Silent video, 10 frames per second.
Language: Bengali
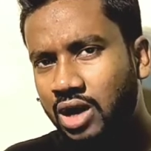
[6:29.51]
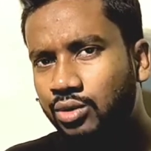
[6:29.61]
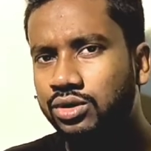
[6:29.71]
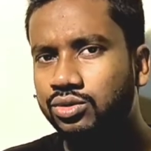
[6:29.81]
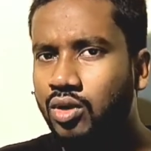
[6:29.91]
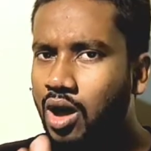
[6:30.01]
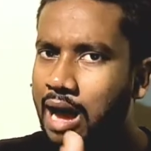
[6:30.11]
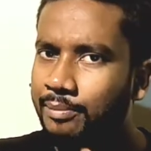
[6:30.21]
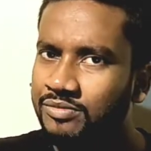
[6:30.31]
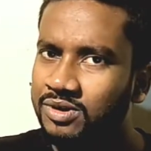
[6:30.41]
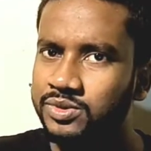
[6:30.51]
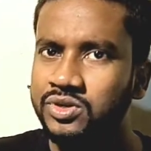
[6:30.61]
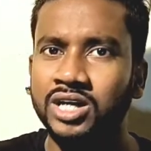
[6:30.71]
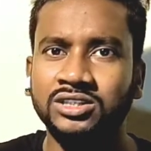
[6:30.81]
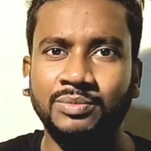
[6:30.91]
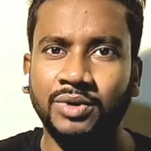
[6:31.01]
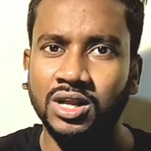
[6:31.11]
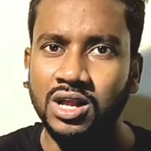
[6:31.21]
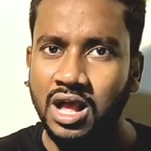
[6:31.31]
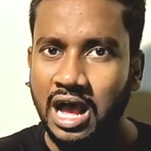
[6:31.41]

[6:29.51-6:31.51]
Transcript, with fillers: গ্রাহক কিন্তু আপনার পেজে আসতে পারে